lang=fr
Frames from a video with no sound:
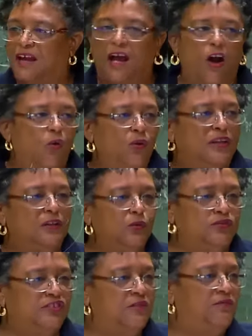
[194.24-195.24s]
La
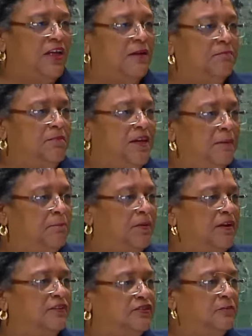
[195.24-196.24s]
solution des deux États,
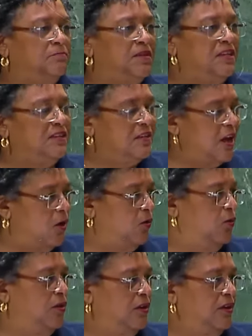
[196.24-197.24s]
aussi hors
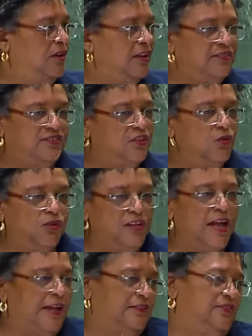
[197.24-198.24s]
de portée puisse-t-elle
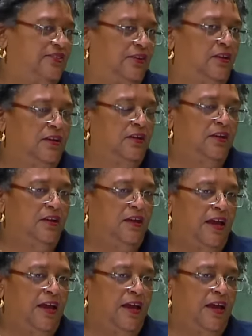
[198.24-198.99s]
sembler aujourd'hui,